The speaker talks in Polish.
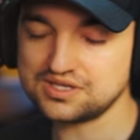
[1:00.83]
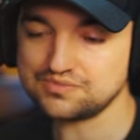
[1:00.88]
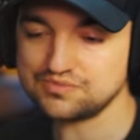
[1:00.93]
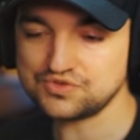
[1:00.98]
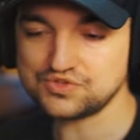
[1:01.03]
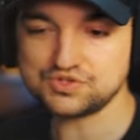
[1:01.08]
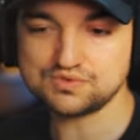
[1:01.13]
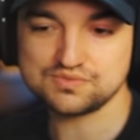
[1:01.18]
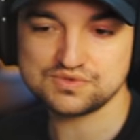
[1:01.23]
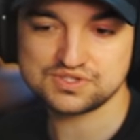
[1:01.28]

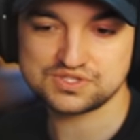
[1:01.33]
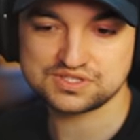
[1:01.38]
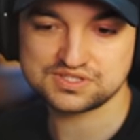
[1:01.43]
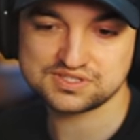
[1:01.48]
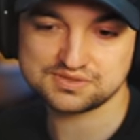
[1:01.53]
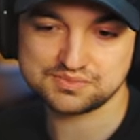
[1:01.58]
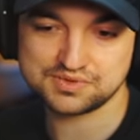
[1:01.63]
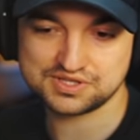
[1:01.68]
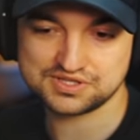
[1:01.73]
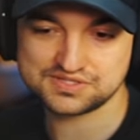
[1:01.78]
musimy się
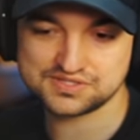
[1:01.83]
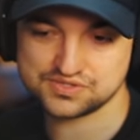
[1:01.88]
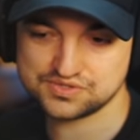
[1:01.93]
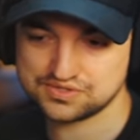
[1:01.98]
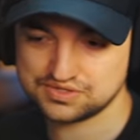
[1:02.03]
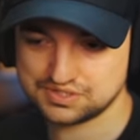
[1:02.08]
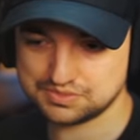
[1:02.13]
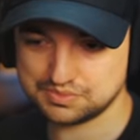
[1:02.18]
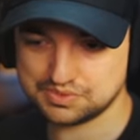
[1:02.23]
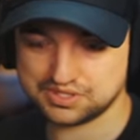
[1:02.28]
za bardzo
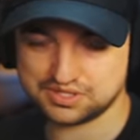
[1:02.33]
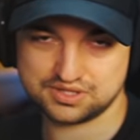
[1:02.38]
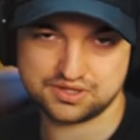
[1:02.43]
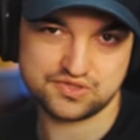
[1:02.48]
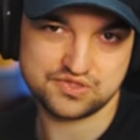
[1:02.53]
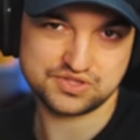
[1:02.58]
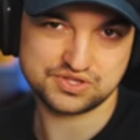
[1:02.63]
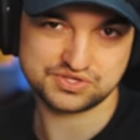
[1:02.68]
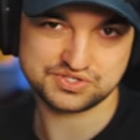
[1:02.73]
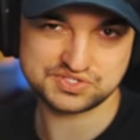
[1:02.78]
chyba
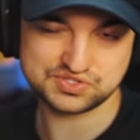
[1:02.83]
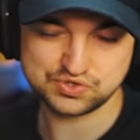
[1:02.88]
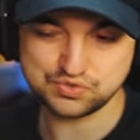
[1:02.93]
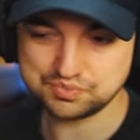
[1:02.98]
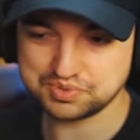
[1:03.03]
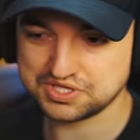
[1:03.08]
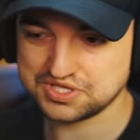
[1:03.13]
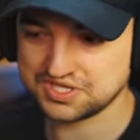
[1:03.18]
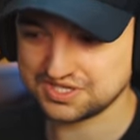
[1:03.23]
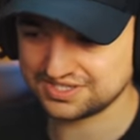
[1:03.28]
aż tak
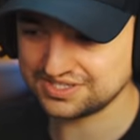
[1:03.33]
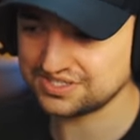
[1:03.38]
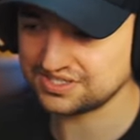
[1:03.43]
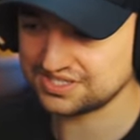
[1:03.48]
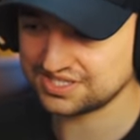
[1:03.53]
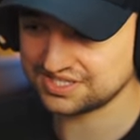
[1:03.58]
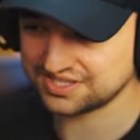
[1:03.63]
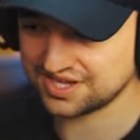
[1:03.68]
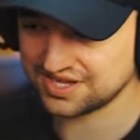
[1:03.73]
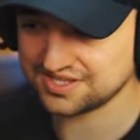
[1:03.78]
skupiać na tych
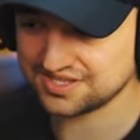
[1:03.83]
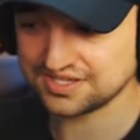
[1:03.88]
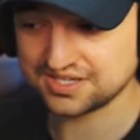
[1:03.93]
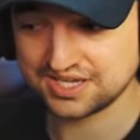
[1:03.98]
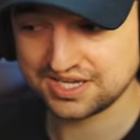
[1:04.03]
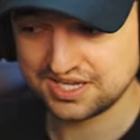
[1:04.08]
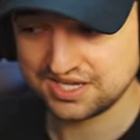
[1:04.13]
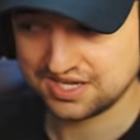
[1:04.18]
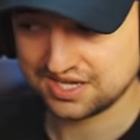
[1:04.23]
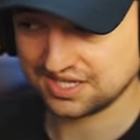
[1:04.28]

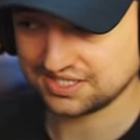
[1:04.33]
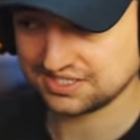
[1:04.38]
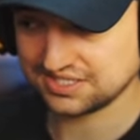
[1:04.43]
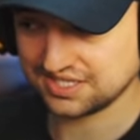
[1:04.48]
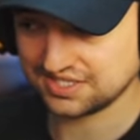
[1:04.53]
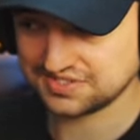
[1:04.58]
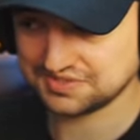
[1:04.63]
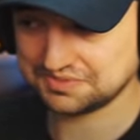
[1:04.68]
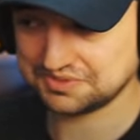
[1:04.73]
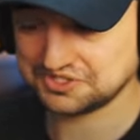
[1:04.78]
detalach, ale
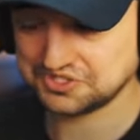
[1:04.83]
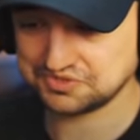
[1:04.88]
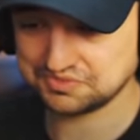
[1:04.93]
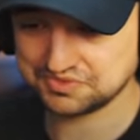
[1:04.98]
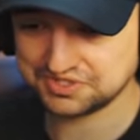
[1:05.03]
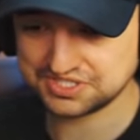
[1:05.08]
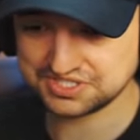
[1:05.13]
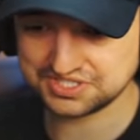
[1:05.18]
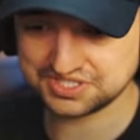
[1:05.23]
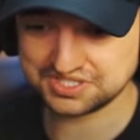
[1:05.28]
jak
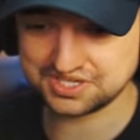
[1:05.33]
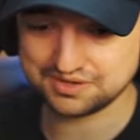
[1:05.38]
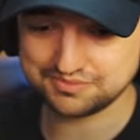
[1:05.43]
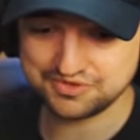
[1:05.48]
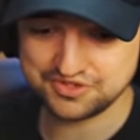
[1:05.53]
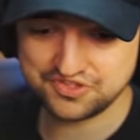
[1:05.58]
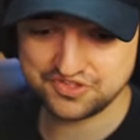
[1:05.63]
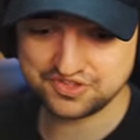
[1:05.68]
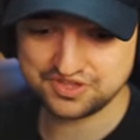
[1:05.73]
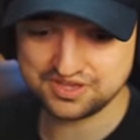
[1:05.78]
zobaczymy gdzieś te
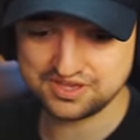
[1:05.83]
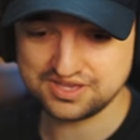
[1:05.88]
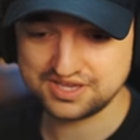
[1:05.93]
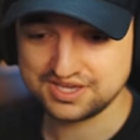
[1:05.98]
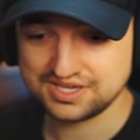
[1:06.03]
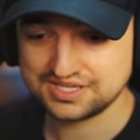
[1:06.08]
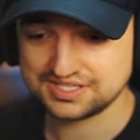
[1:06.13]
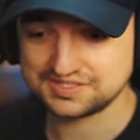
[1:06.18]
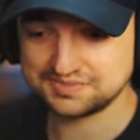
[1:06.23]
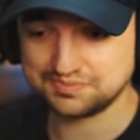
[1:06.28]
kamyczki
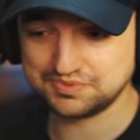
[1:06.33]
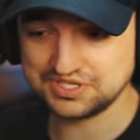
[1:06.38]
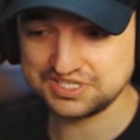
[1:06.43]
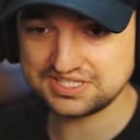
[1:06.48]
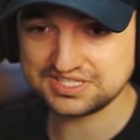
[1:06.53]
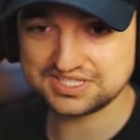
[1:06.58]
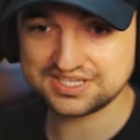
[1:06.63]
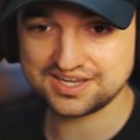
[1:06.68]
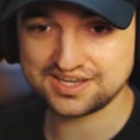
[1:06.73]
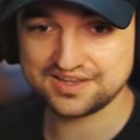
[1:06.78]
z
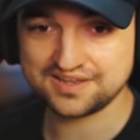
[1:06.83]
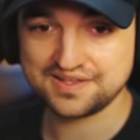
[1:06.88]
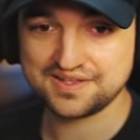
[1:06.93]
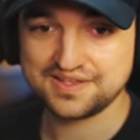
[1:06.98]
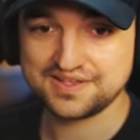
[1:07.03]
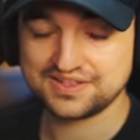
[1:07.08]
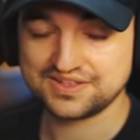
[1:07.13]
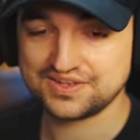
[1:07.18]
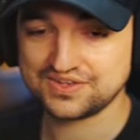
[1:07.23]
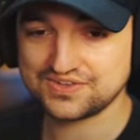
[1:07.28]
bliska,
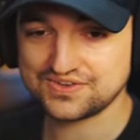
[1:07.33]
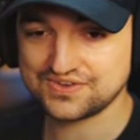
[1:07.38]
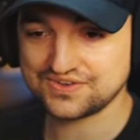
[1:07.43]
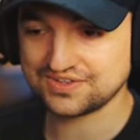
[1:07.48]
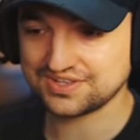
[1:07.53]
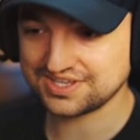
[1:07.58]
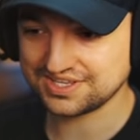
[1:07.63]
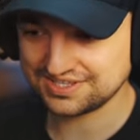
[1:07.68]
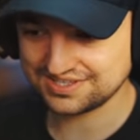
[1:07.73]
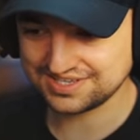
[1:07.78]
no to
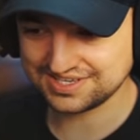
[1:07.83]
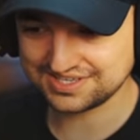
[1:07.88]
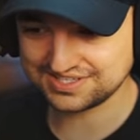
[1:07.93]
one nie